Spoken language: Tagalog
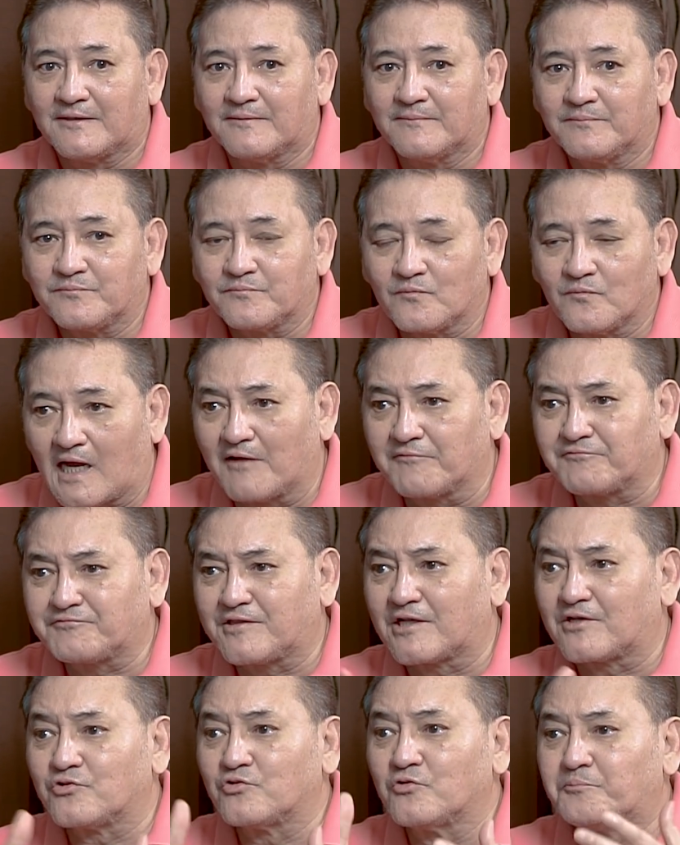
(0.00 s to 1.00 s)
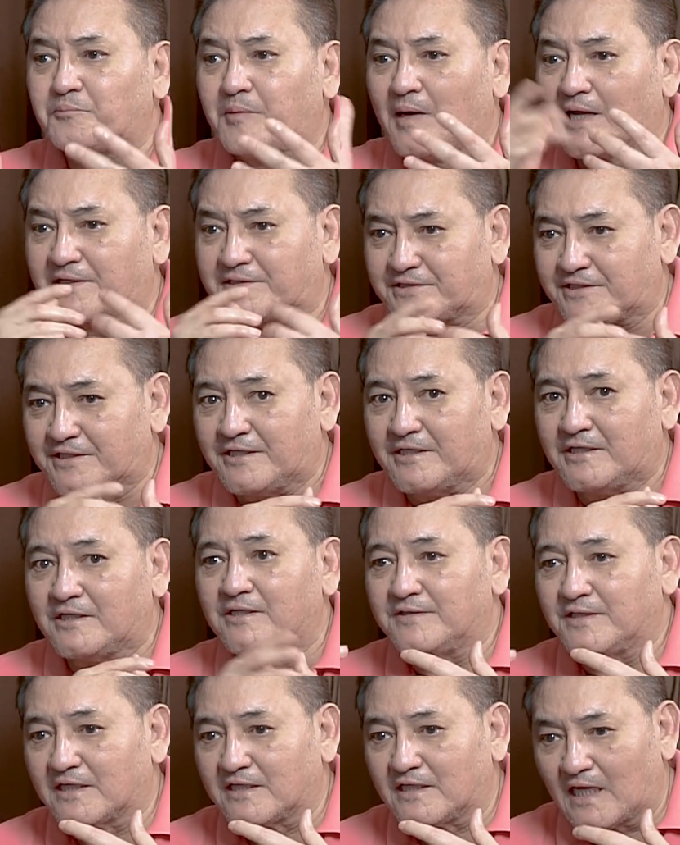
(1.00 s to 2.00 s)
Mm-hmm. After nung
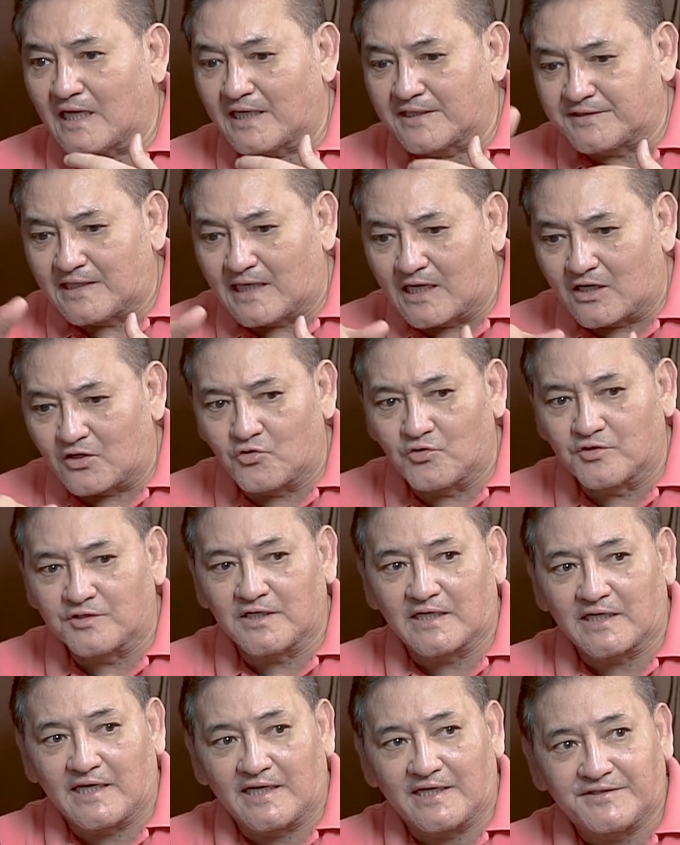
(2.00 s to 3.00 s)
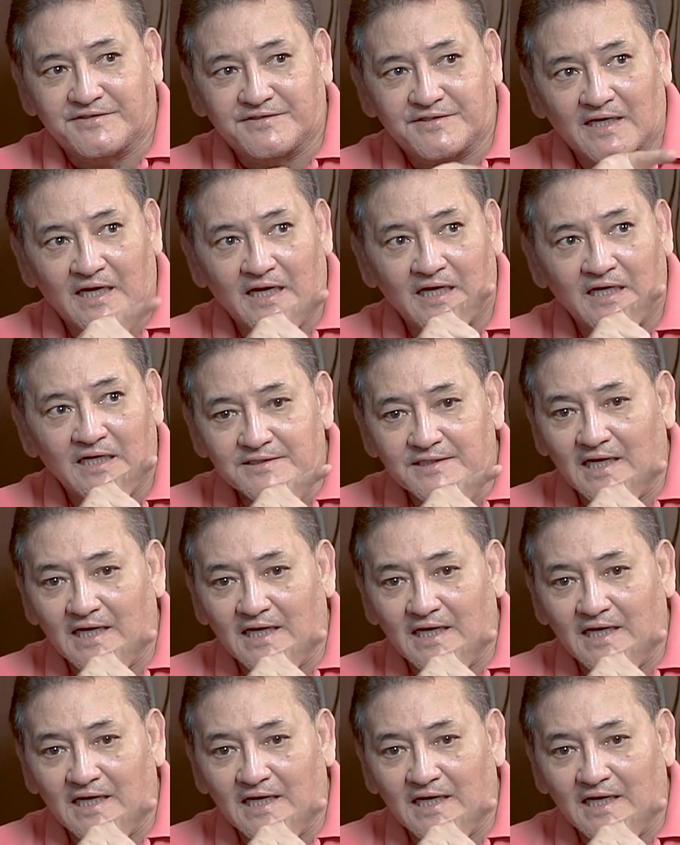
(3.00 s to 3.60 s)
party, naglakad na ako hanggang EDSA.